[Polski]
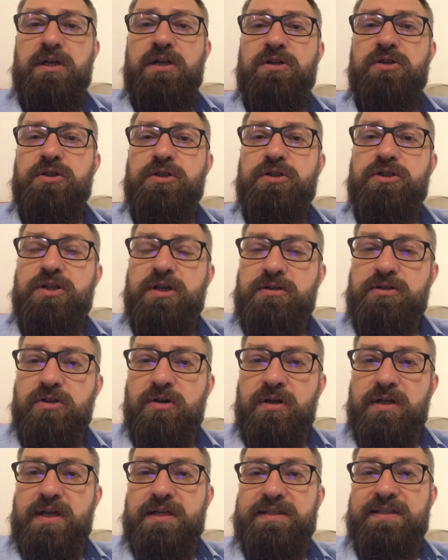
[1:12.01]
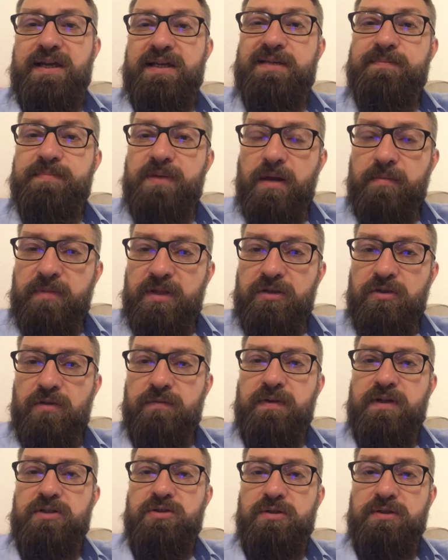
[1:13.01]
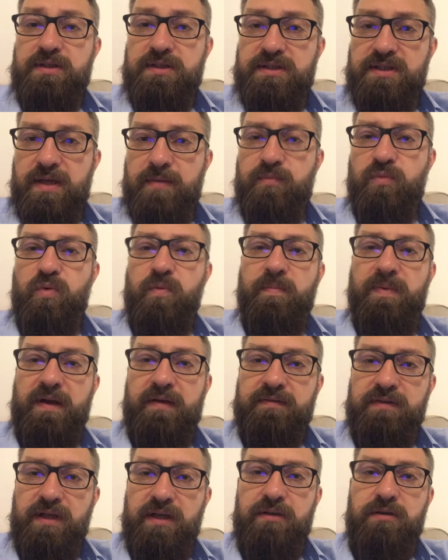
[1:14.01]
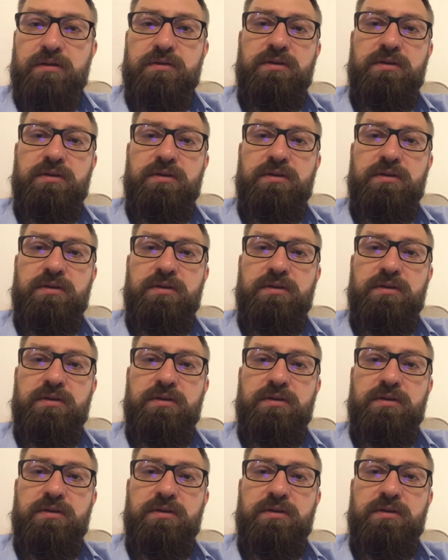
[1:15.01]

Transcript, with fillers: czyli ciężko je zaimplementować do systemu prawnego.